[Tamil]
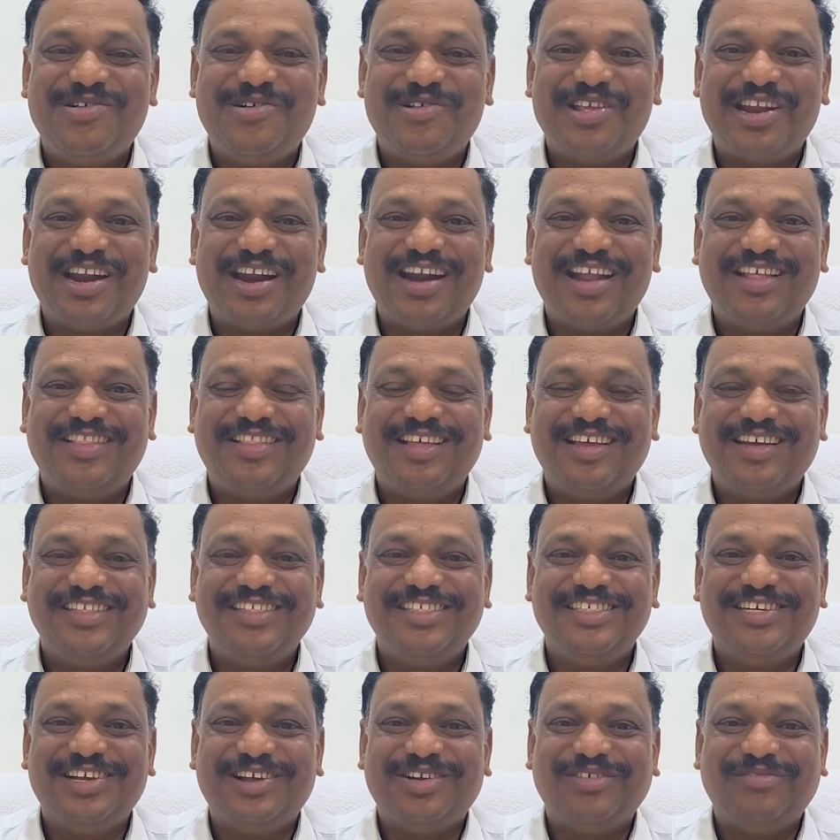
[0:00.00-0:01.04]
கொஞ்சம் நல்லா
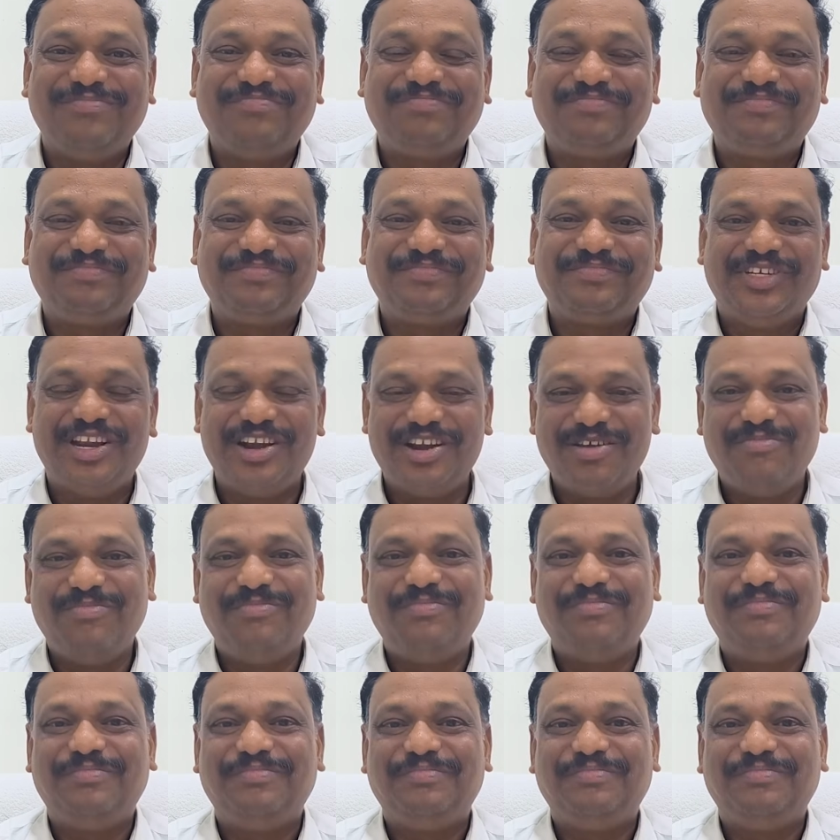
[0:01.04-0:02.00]
தெரிஞ்சுக்கணும் இன்னும்